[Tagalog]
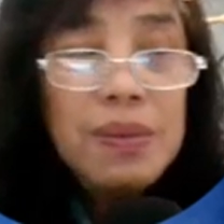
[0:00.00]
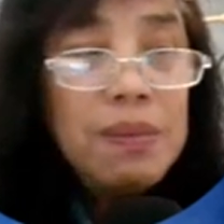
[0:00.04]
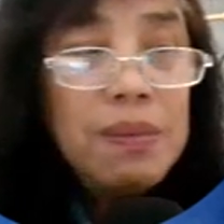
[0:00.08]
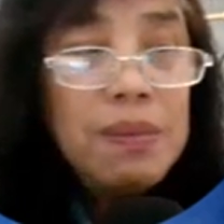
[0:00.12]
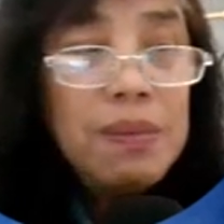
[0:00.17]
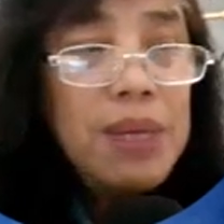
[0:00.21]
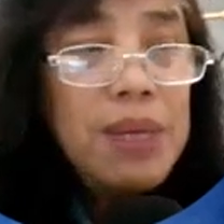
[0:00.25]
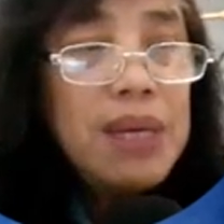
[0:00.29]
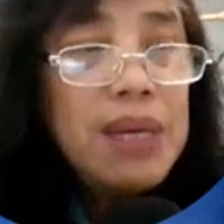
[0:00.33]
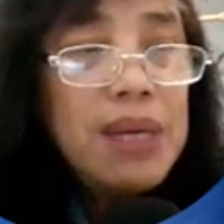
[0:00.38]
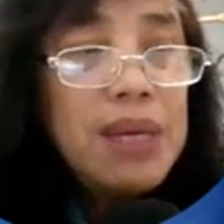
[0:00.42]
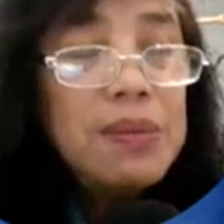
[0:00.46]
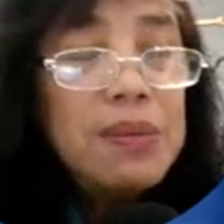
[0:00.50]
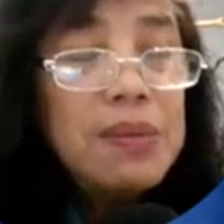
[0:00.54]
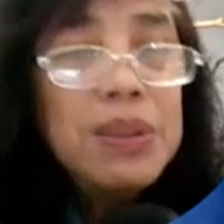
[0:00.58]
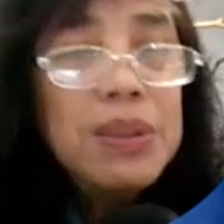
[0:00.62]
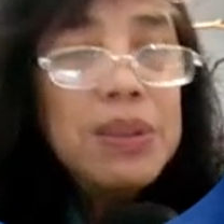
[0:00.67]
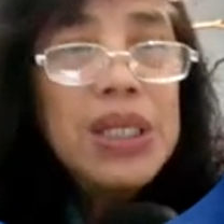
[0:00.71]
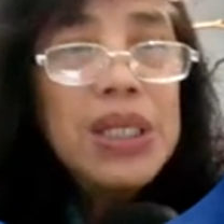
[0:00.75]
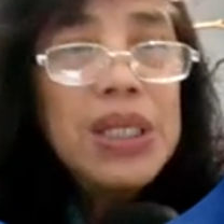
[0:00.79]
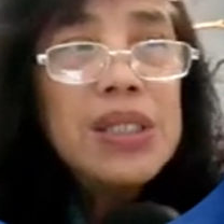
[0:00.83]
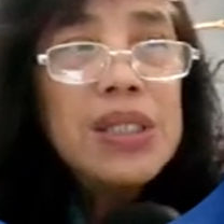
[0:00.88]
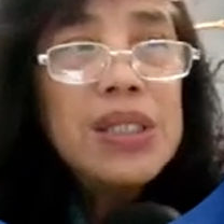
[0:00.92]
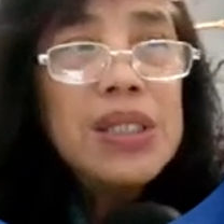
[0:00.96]
para
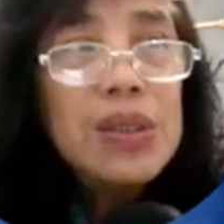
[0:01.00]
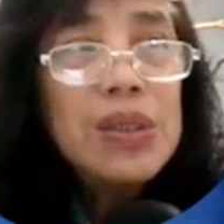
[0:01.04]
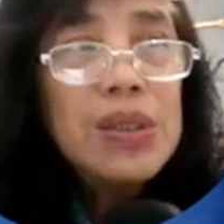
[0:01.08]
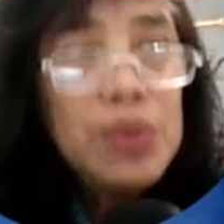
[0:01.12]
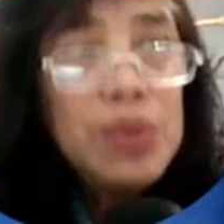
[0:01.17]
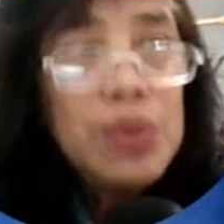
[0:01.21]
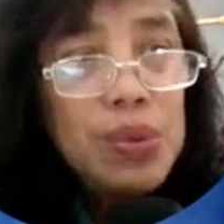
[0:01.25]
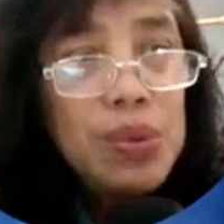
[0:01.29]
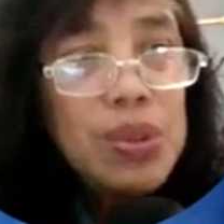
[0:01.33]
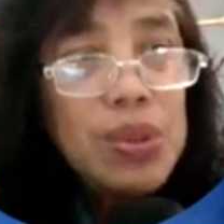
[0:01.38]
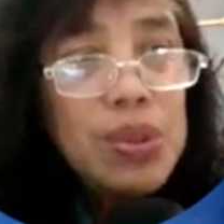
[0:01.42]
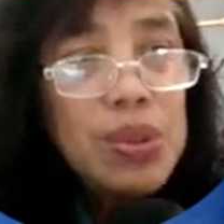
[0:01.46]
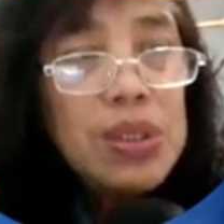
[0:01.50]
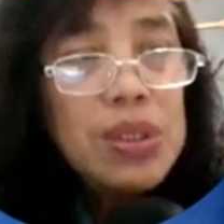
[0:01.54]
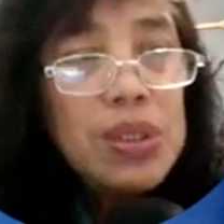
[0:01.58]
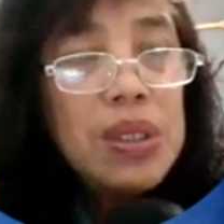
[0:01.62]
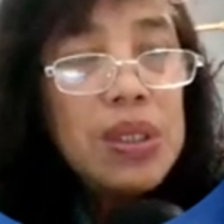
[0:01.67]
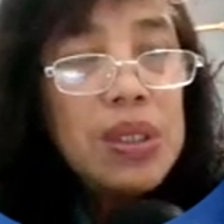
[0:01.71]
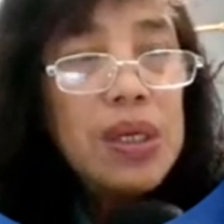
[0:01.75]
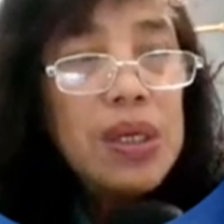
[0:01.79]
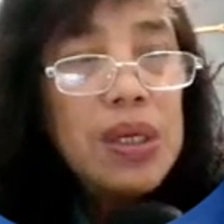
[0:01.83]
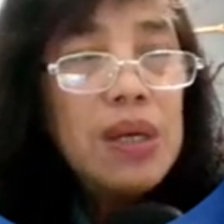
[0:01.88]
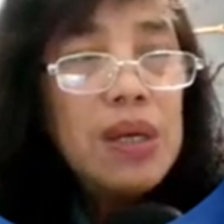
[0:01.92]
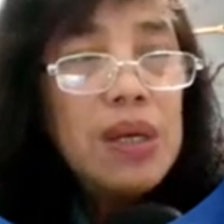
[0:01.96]
mamatay sa krus,
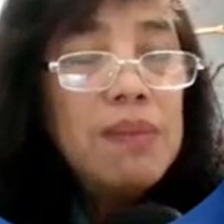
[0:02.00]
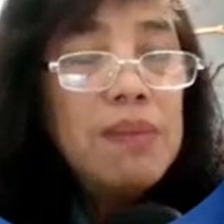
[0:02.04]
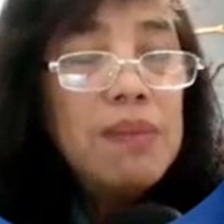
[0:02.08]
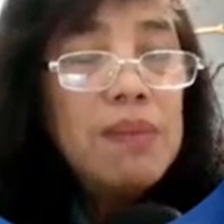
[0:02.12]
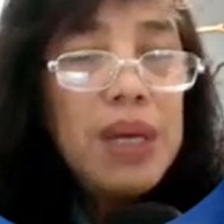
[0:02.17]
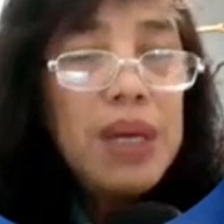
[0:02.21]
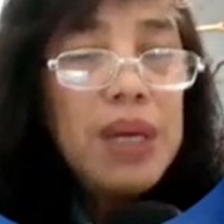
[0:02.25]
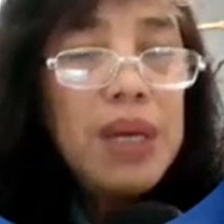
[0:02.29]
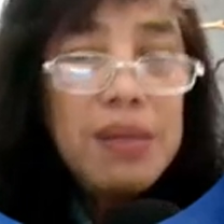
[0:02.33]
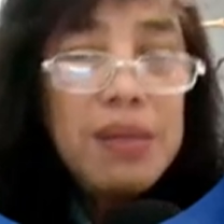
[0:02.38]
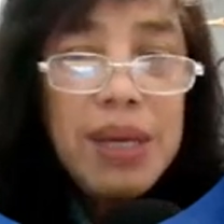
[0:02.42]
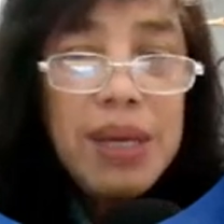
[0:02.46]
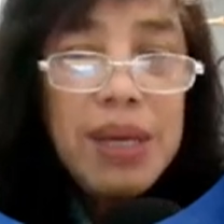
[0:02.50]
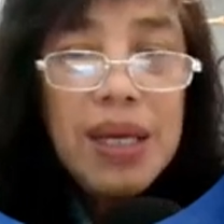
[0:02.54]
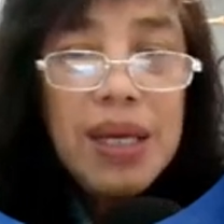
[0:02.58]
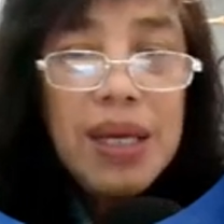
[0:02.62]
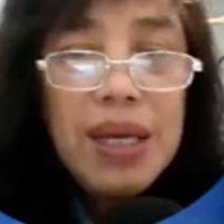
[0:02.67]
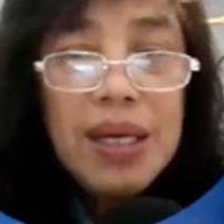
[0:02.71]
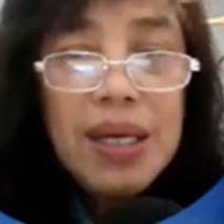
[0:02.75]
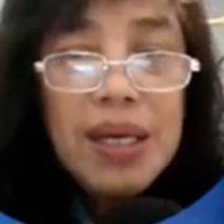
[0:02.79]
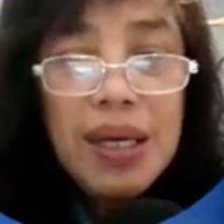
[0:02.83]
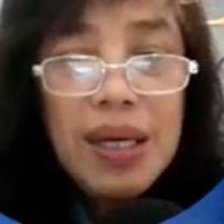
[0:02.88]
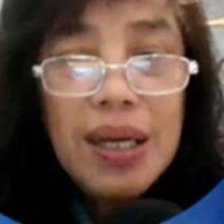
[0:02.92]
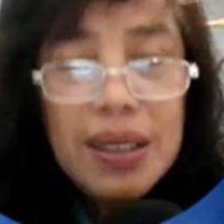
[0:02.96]
para
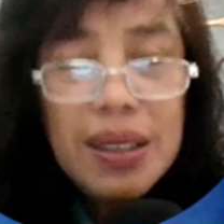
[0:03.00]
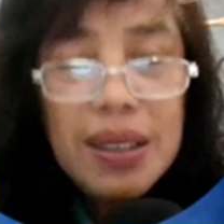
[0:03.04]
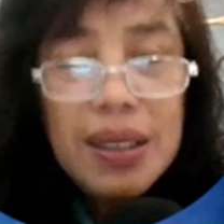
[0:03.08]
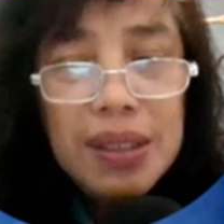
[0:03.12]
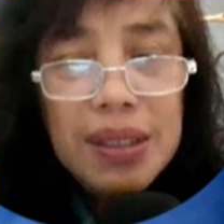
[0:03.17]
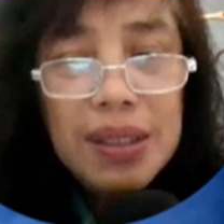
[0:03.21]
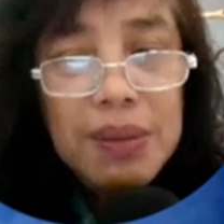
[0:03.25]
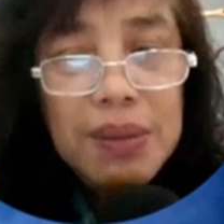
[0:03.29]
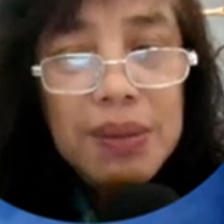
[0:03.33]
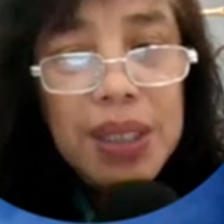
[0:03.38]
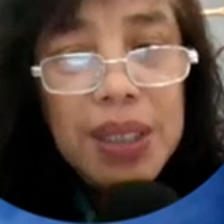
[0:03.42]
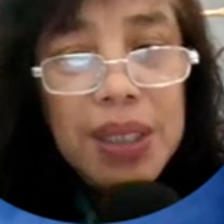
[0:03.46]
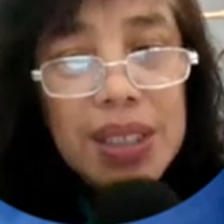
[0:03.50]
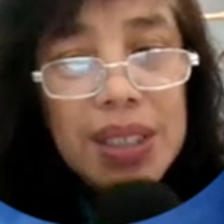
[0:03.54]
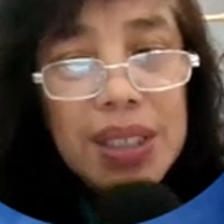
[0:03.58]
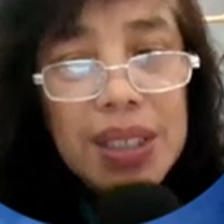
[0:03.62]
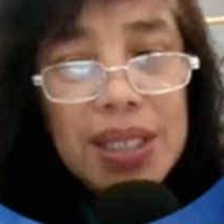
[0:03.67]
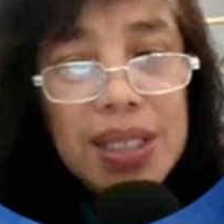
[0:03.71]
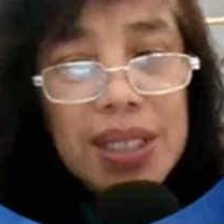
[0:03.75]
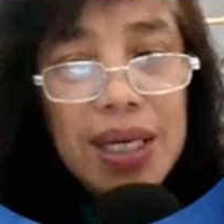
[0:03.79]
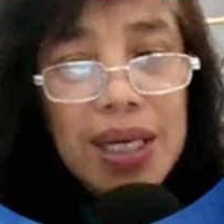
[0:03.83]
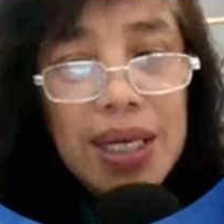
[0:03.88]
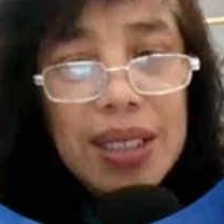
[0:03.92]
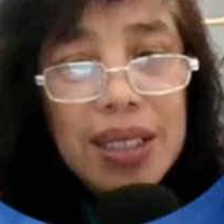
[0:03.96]
bayaran ang ating mga
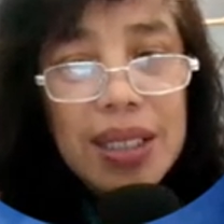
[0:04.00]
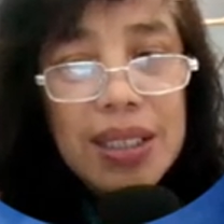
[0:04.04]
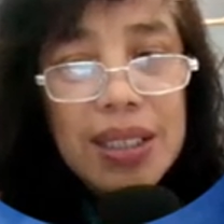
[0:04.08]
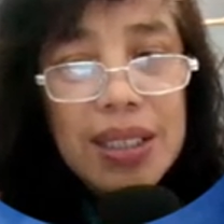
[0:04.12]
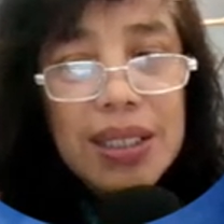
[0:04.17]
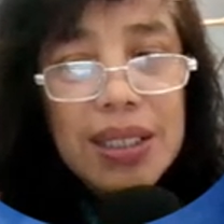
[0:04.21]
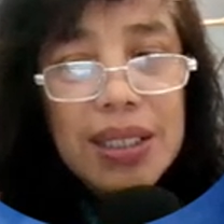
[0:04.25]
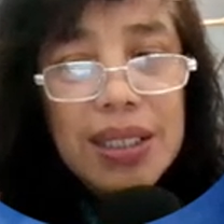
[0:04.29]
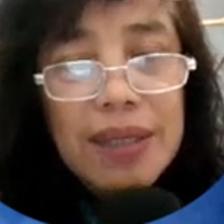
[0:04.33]
kasalanan.